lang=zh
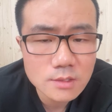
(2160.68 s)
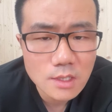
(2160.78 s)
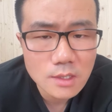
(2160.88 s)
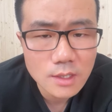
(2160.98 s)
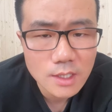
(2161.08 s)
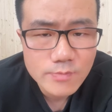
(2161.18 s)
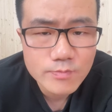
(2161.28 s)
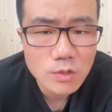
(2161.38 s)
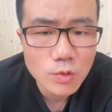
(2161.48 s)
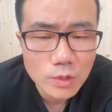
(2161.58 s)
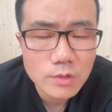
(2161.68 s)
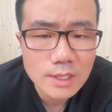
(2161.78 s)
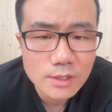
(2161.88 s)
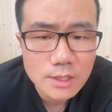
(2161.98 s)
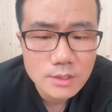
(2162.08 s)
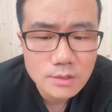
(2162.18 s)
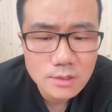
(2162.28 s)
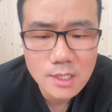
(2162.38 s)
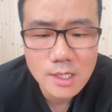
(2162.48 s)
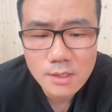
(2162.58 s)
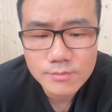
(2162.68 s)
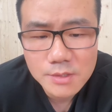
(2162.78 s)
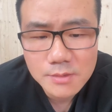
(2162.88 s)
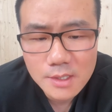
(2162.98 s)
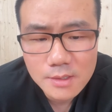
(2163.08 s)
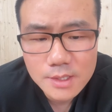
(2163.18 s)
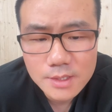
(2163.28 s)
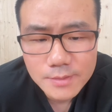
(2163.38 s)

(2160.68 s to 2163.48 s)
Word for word: 整个联盟辉煌的历史，你当然比不了了。